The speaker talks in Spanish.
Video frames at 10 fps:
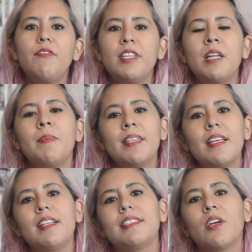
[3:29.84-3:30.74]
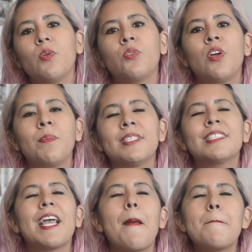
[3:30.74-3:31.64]
Y finalmente les dejo uno de
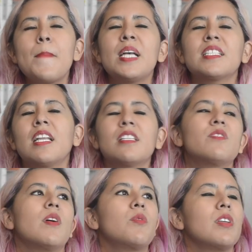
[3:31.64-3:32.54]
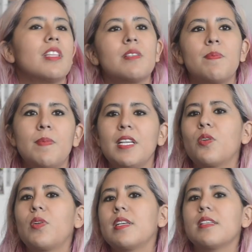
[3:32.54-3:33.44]
mis más grandes favoritas
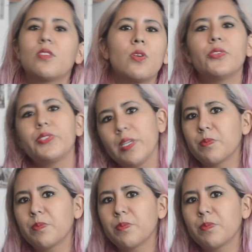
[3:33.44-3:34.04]
películas de todos los